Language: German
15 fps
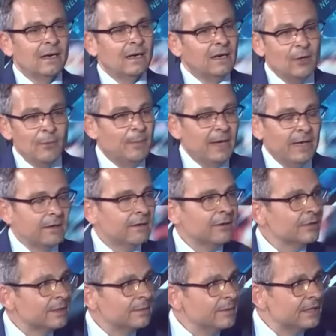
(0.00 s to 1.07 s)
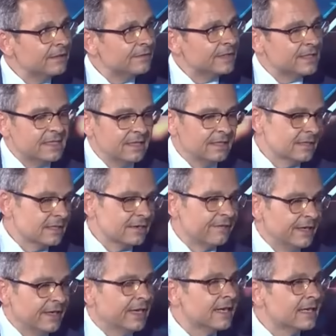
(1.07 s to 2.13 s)
Äh, Le Pen hat ihm nicht verziehen, dass
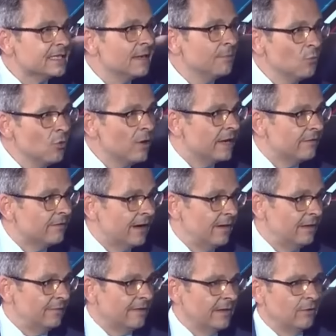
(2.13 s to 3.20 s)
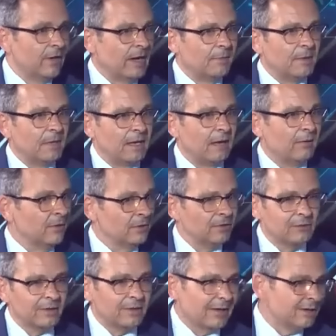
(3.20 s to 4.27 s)
er für Eric Semur eine Wahlempfehlung abgegeben
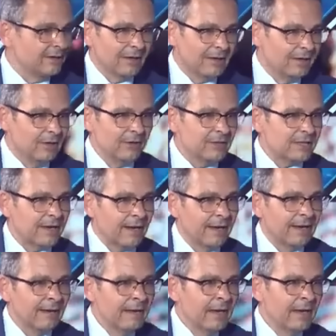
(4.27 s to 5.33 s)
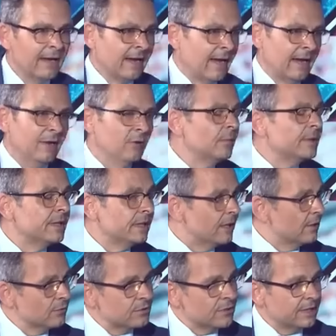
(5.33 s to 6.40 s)
hat und er hat auch in Österreich keine
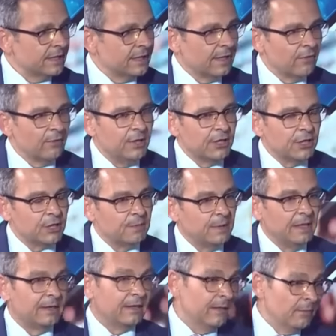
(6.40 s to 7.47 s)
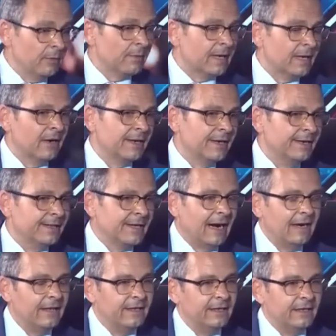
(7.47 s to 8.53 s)
unbedingt großartige Rolle gespielt im Übrigen auch in
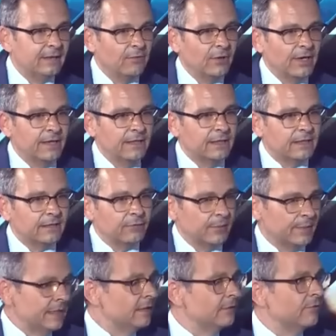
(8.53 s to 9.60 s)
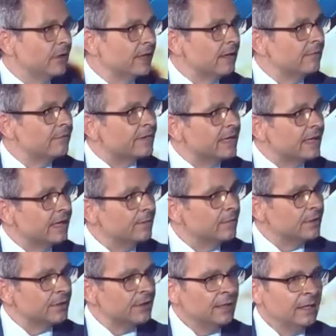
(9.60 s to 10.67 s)
Italien nicht, wo er ein Interview mitten im Wahlkampf
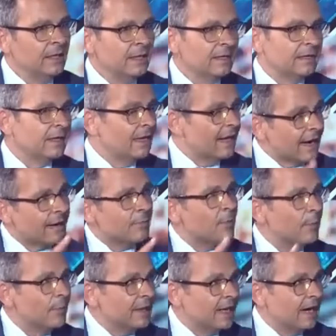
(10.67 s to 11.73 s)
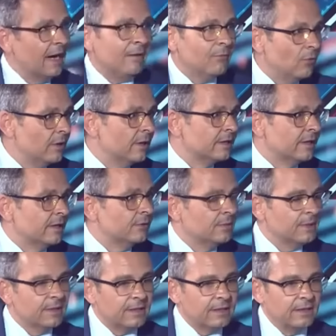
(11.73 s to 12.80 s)
gegeben hat, der La Repubblica, wo er dann
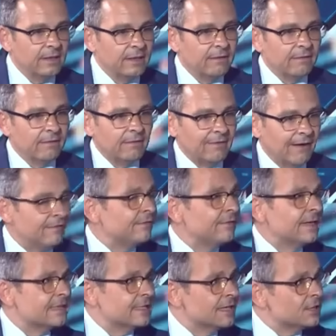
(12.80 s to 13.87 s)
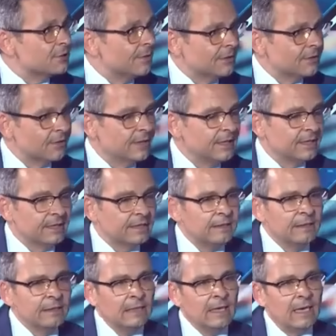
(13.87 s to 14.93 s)
über die Waffen-SS schwadroniert mhm.
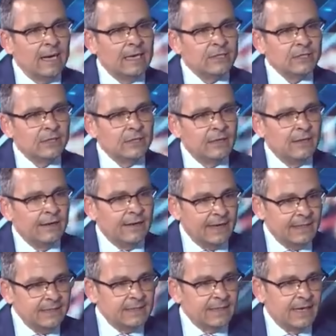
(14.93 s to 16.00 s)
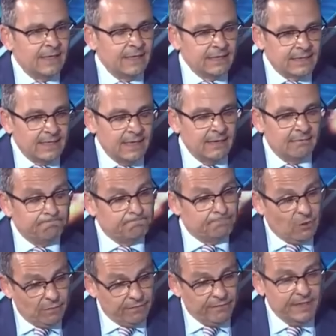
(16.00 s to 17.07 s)
hat. Also er ist eine sehr
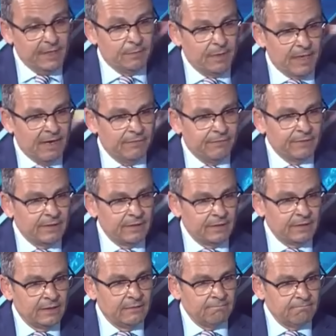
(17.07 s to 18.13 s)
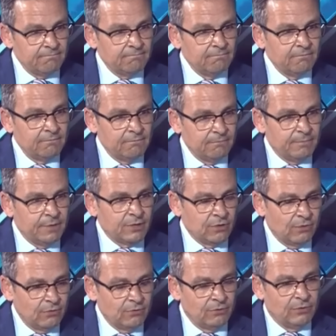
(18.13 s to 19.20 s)
konfliktbehaftete ähm,
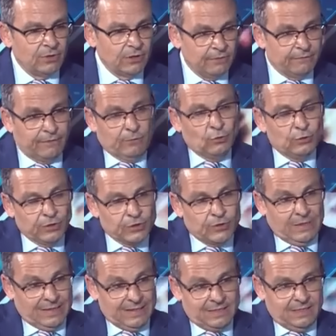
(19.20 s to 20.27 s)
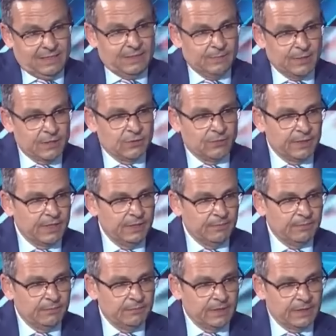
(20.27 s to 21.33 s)
Person und ich vermute, solange es diese Person
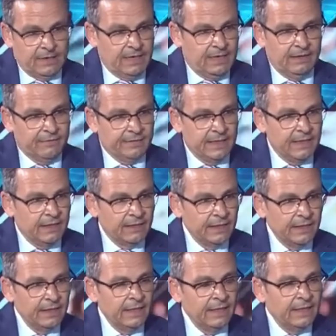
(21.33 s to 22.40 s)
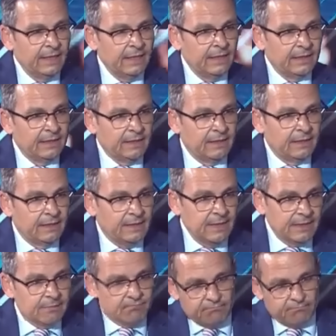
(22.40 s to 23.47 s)
gibt, wird die AfD auch in
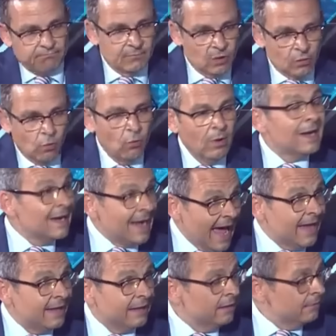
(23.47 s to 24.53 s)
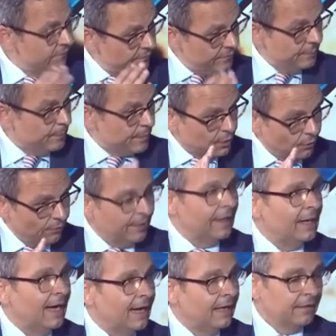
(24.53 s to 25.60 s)
diesem Chor leider, wie
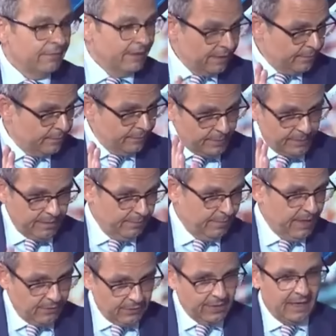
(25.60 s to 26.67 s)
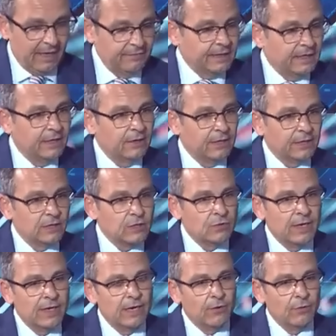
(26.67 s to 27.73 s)
betone leider, weil ich bin der Meinung, die AfD gehört
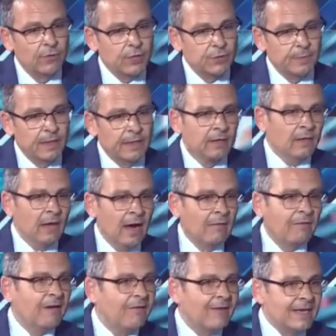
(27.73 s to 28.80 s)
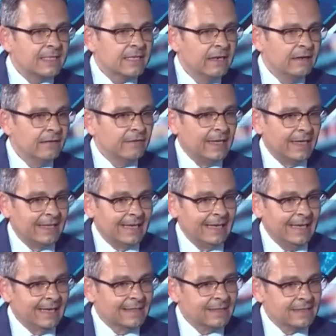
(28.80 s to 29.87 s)
dazu, keine Rolle spielen. Mhm. Aber wer weiß,
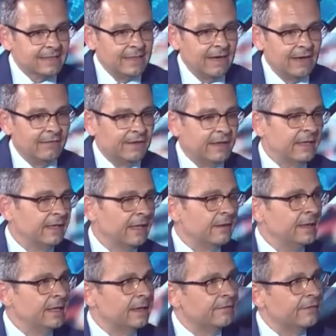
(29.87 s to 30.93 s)
vielleicht klärt das die AfD in ihrem